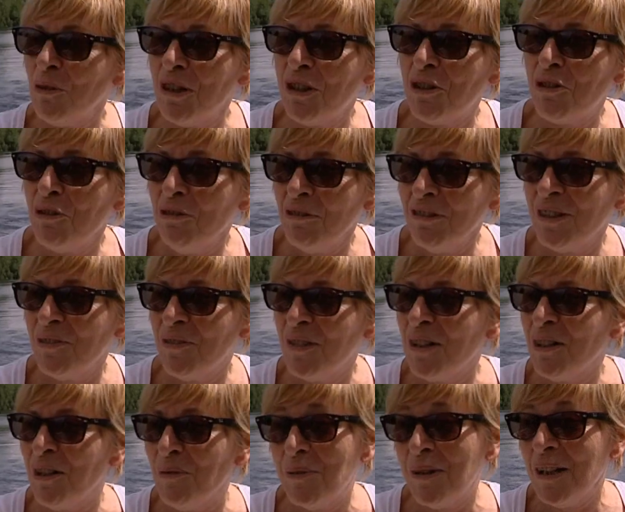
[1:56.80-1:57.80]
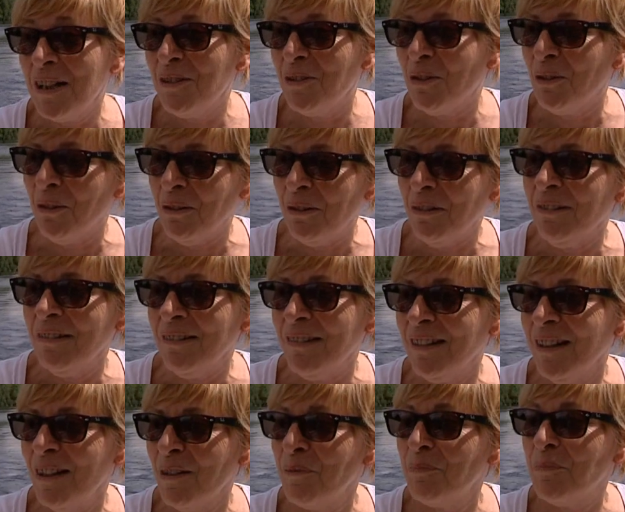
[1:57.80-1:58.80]
les gens qui faisaient comme ça de,
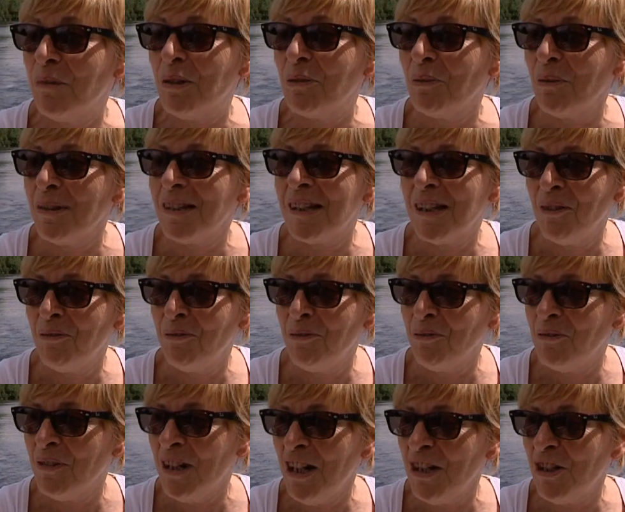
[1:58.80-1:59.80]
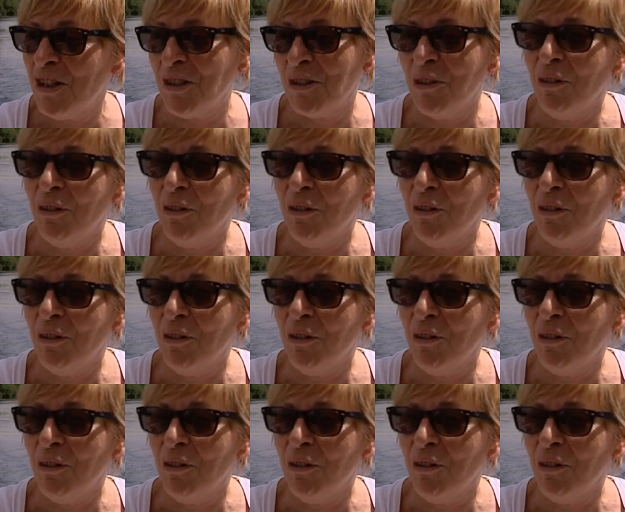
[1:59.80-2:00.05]
la petite croisière fluviale. Je disais,